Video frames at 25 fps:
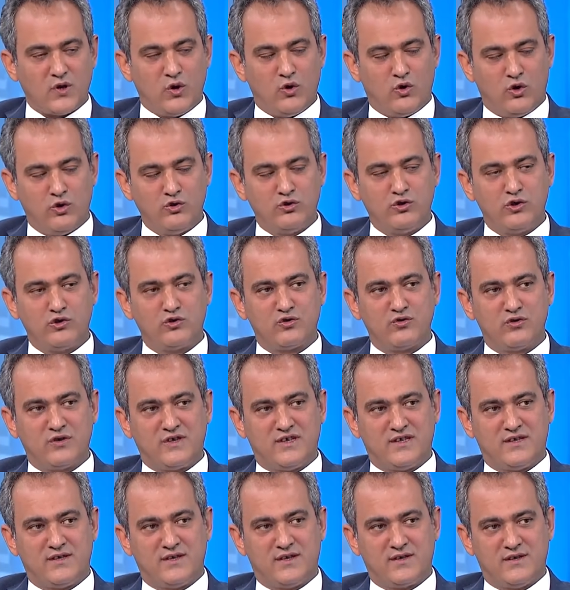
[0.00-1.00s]
14 gün
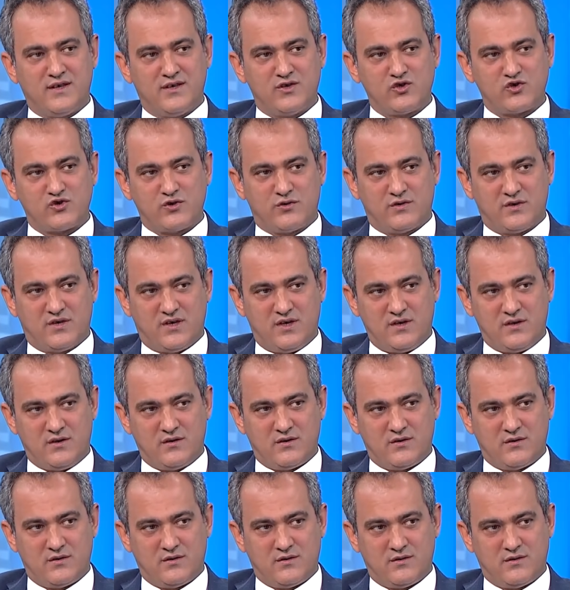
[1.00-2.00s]
gittikten sonra
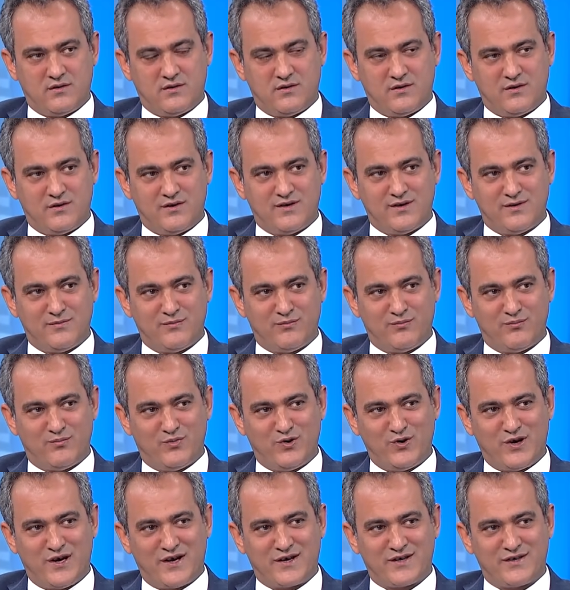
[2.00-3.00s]

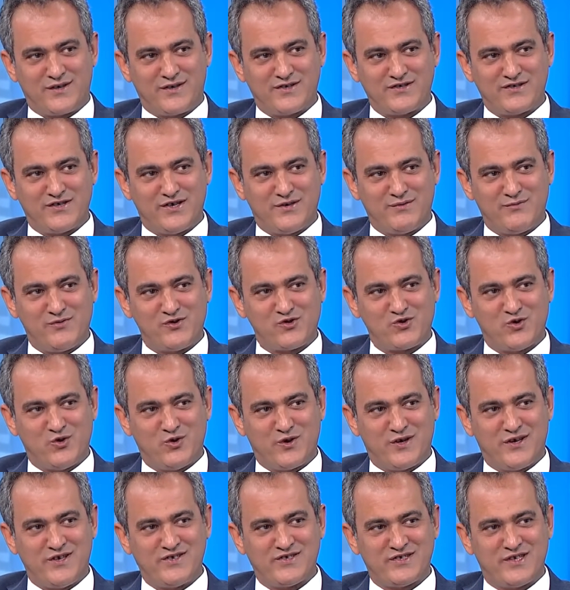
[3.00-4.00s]
bu arkadaşlarımız,
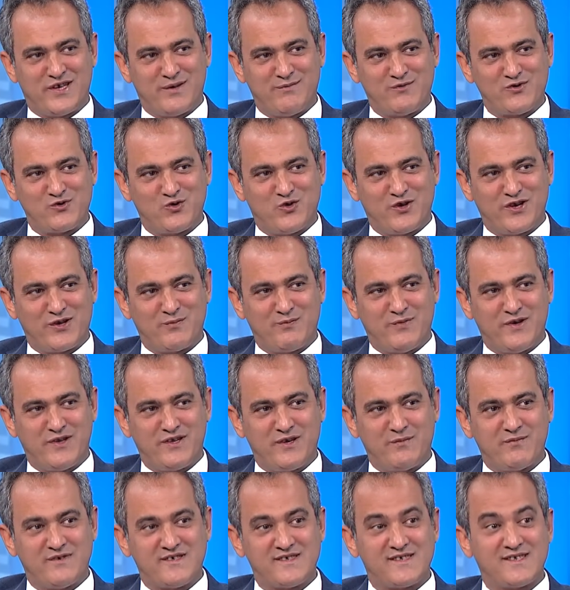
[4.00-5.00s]
öğrencilerimiz,
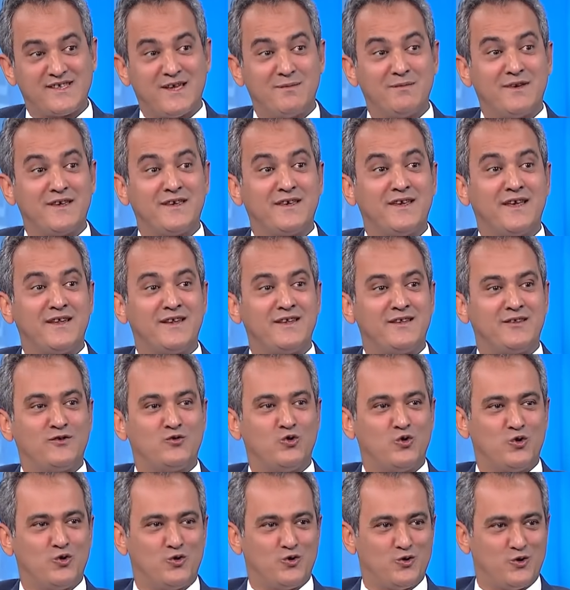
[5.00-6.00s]
öğretmenlerimiz sisteme geri
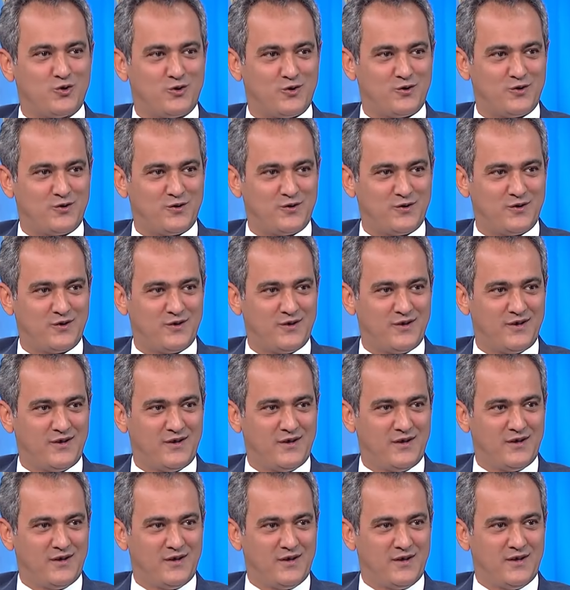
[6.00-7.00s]
dönüyor.
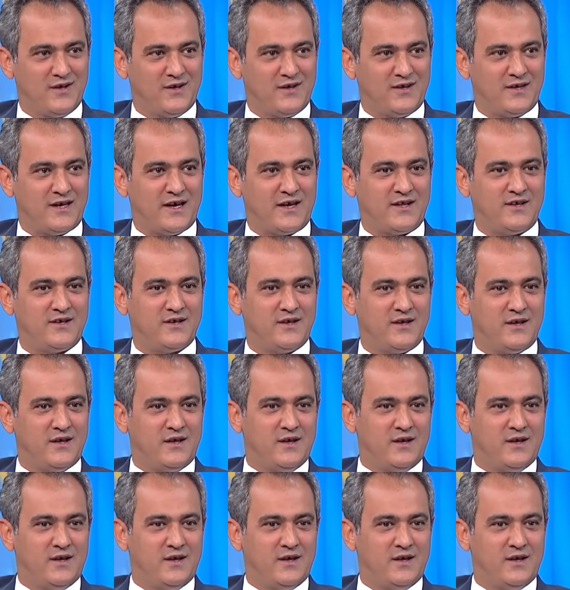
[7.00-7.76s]
Yani